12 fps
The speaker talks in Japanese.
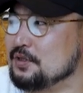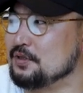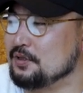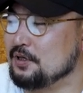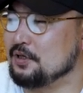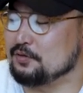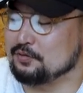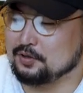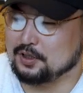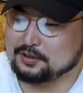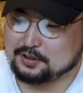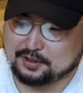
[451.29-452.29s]
て、はい、あの
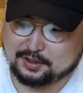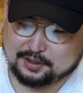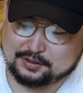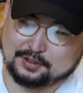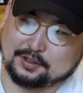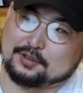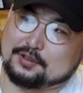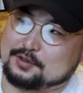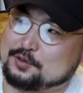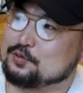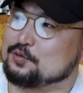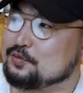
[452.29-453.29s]
幡ヶ谷店
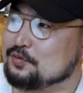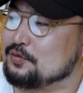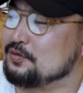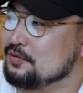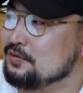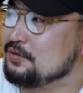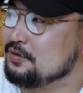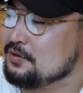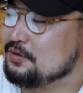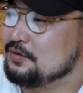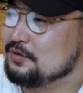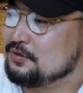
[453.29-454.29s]
ちょっ
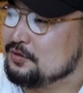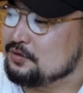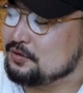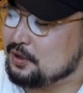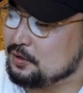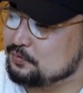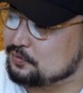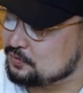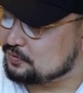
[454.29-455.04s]
と多分